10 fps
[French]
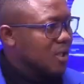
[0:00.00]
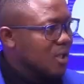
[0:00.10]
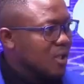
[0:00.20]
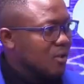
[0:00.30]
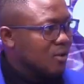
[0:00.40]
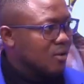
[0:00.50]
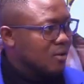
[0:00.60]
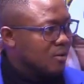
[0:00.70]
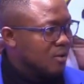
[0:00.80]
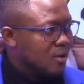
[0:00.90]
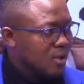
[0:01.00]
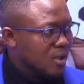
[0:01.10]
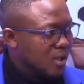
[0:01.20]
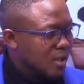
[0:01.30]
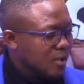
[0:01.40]
et
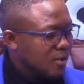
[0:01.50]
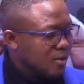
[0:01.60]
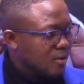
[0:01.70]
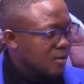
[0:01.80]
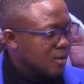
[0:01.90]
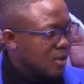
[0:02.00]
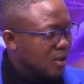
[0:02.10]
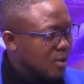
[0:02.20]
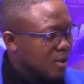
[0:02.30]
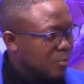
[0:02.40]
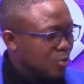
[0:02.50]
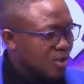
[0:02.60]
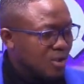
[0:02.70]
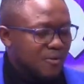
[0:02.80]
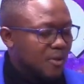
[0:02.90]
les, les, les,
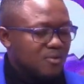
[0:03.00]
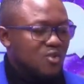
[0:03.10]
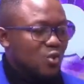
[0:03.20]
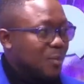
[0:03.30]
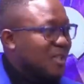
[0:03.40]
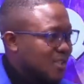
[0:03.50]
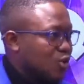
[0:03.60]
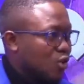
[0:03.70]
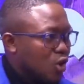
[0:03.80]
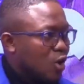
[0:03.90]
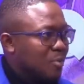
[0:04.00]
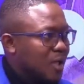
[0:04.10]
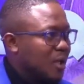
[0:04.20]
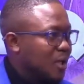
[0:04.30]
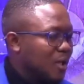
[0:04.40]
enfin, ce sont les présidents de clubs et les,